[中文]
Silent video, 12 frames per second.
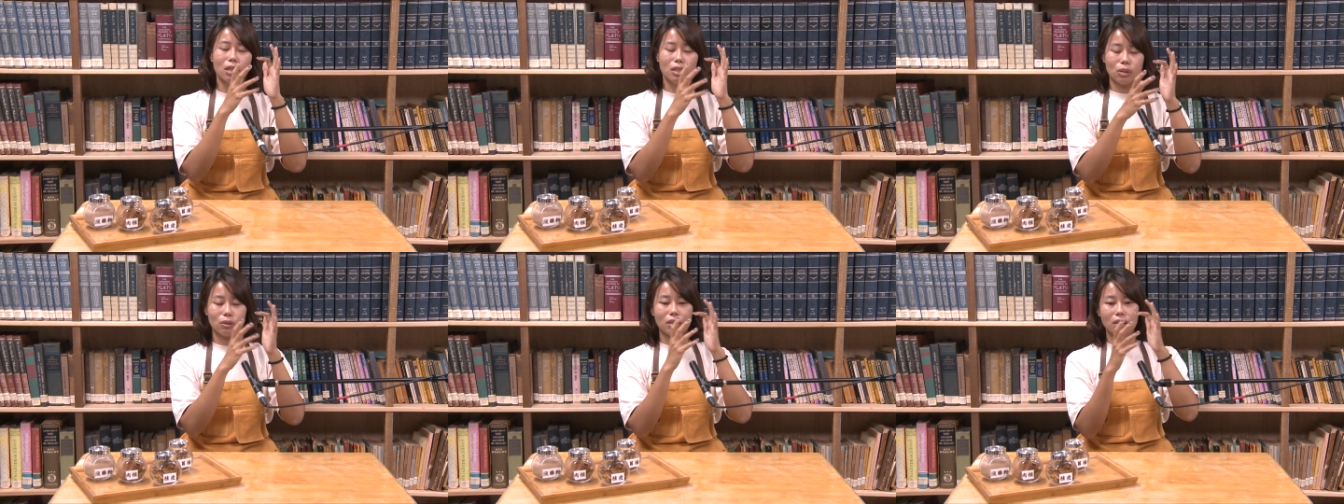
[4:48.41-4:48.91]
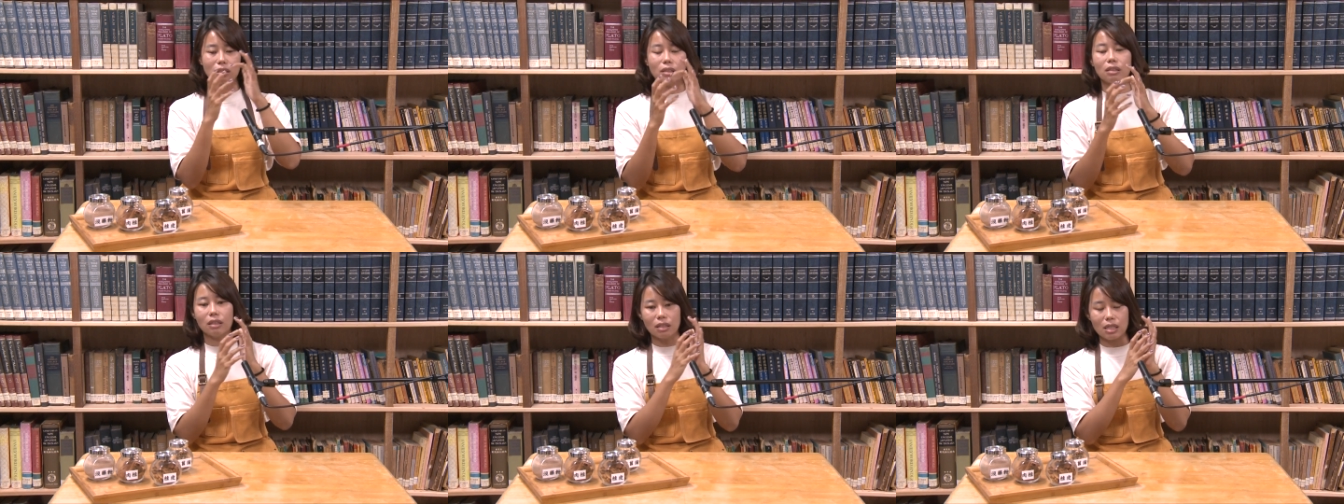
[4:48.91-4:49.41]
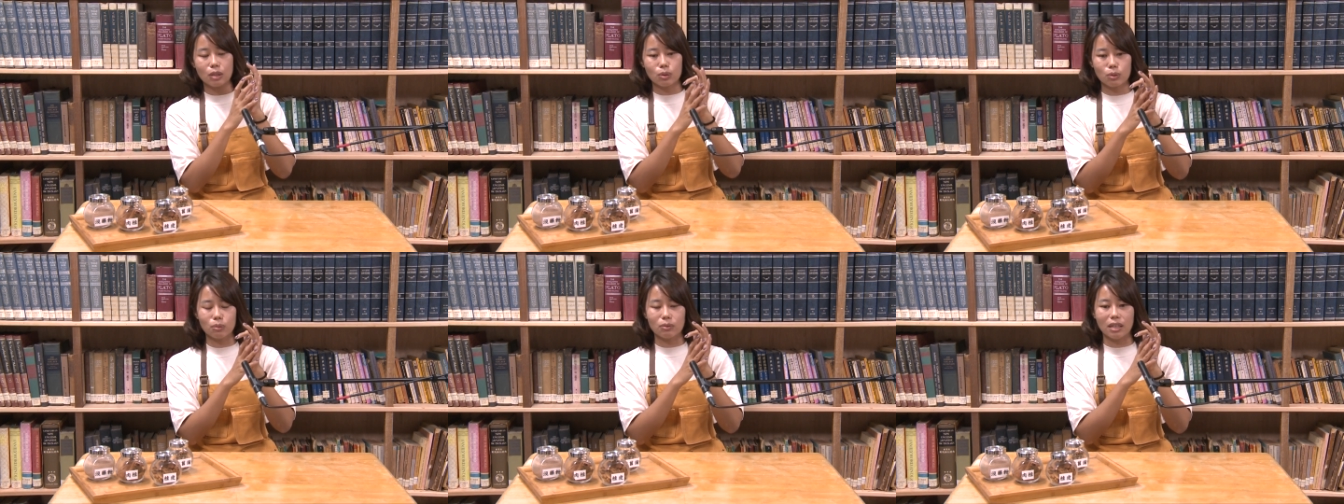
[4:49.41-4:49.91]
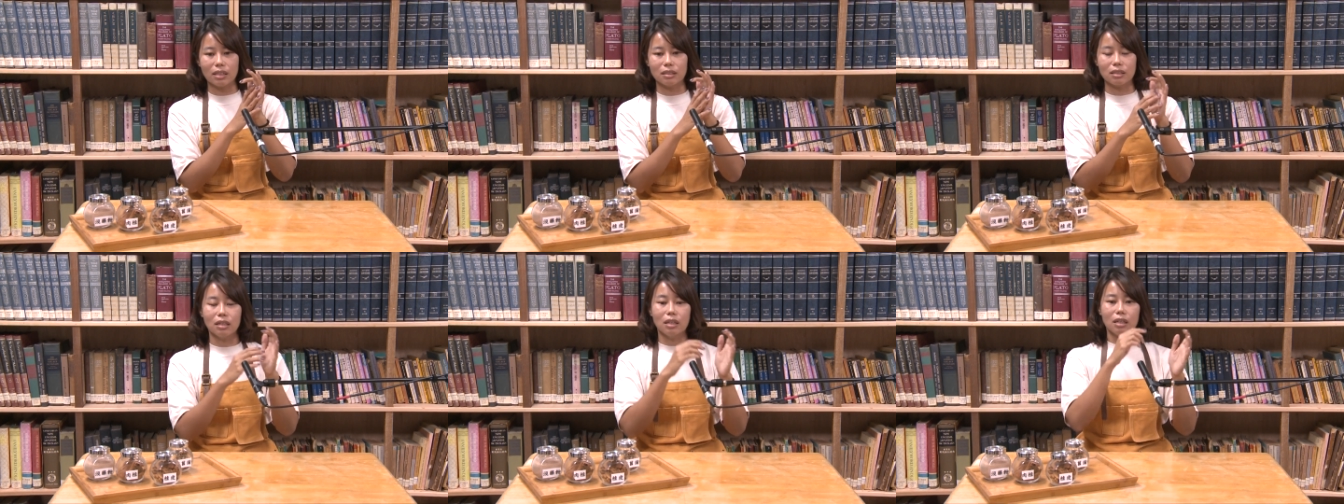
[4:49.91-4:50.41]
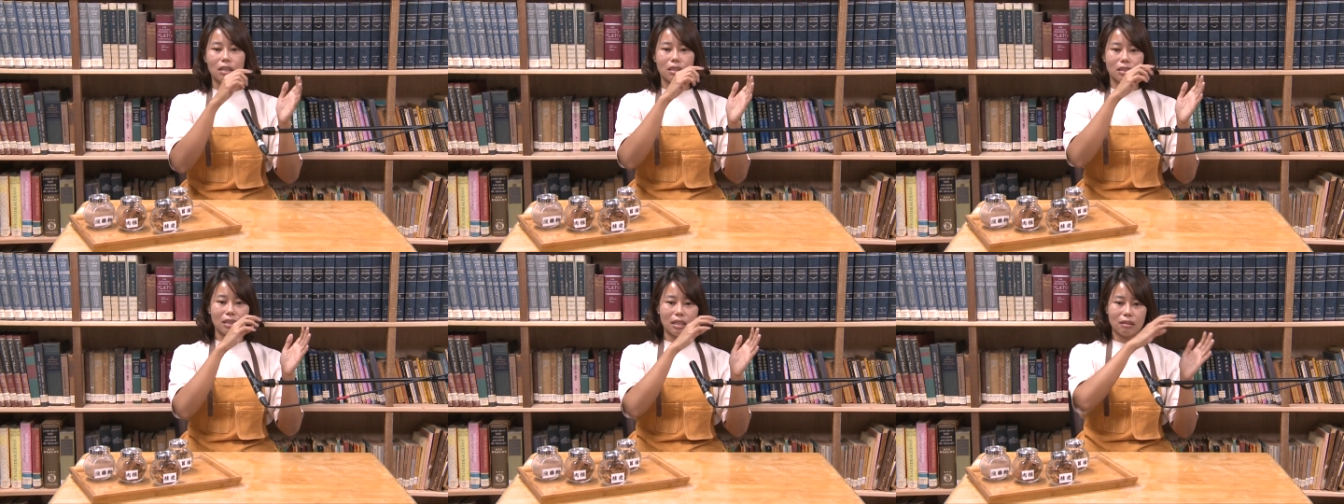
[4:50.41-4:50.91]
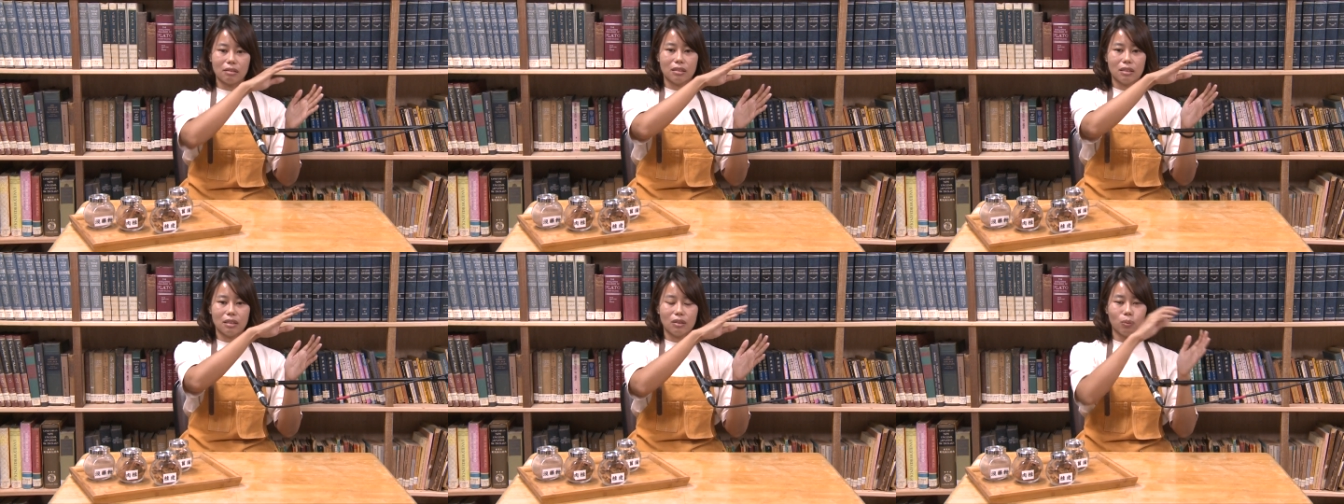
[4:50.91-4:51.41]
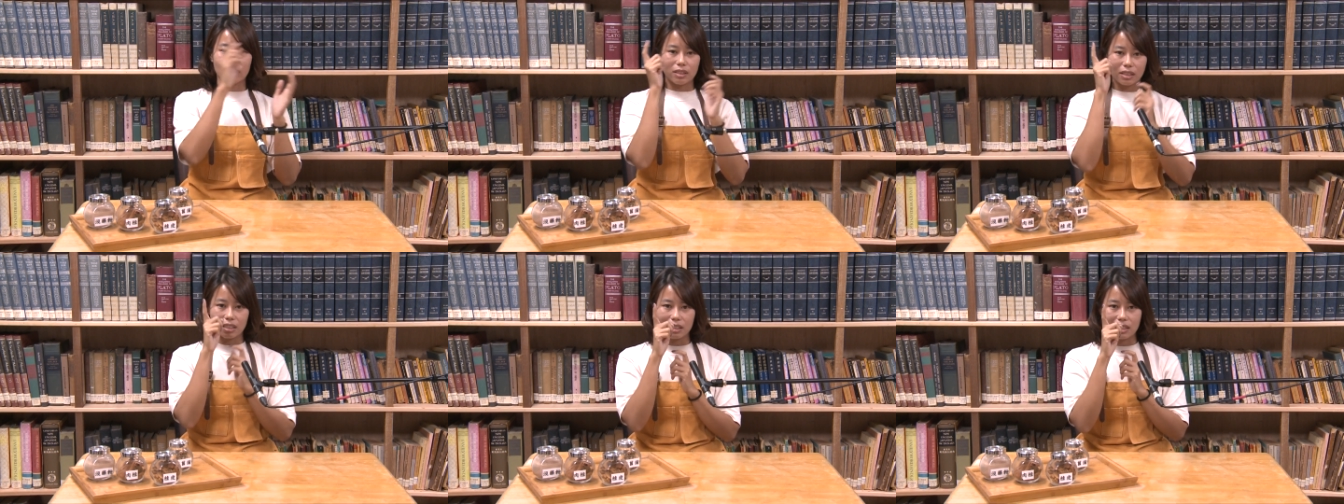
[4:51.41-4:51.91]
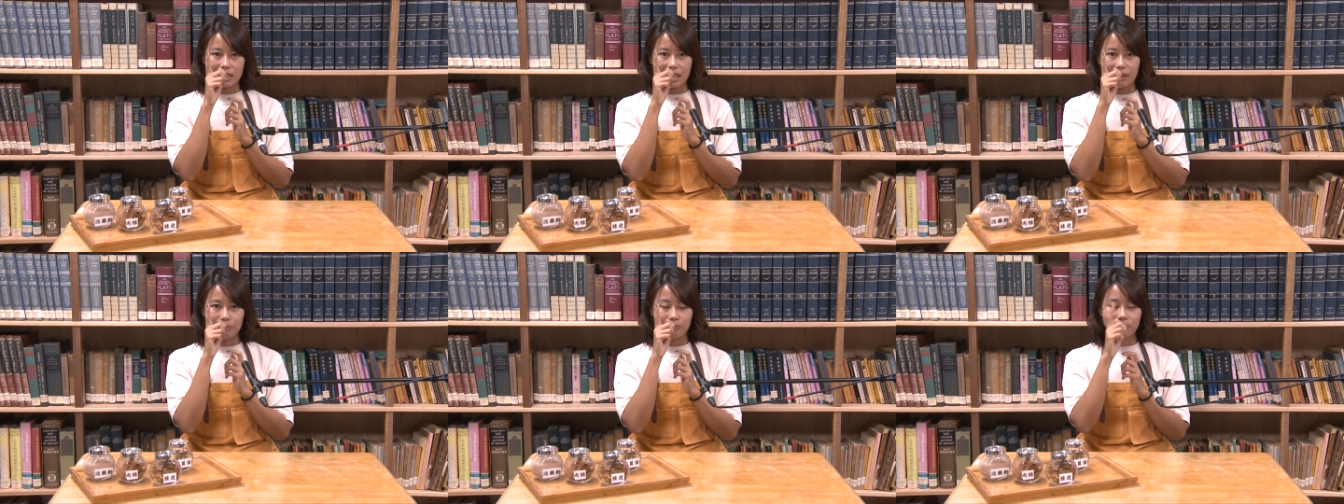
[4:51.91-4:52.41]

受伤等等的因素这样子。但我是第一个讲。